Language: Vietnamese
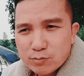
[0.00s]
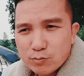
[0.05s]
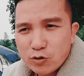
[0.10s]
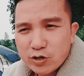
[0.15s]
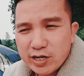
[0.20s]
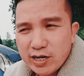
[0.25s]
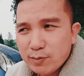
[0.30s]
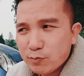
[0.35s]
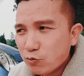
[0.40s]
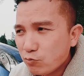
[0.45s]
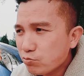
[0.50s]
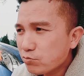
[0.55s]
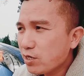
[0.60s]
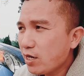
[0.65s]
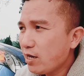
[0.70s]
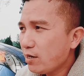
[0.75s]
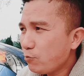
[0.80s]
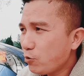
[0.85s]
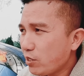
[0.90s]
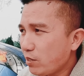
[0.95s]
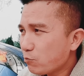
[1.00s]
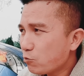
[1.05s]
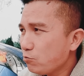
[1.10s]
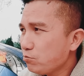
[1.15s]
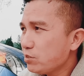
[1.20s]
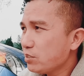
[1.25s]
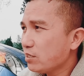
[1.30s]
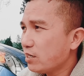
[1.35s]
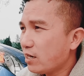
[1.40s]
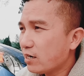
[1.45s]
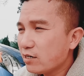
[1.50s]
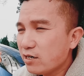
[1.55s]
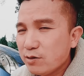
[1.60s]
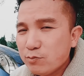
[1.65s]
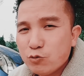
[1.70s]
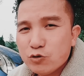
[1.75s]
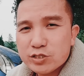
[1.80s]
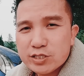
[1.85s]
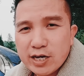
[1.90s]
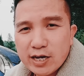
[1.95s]
Bọn em cũng thế, bọn em cũng chỉ là
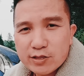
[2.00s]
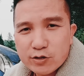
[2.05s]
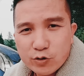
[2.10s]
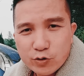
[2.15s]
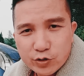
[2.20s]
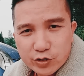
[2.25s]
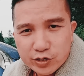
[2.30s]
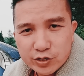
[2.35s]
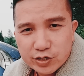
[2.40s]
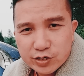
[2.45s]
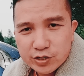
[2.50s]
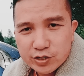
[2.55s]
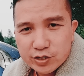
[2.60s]
người mua xe thôi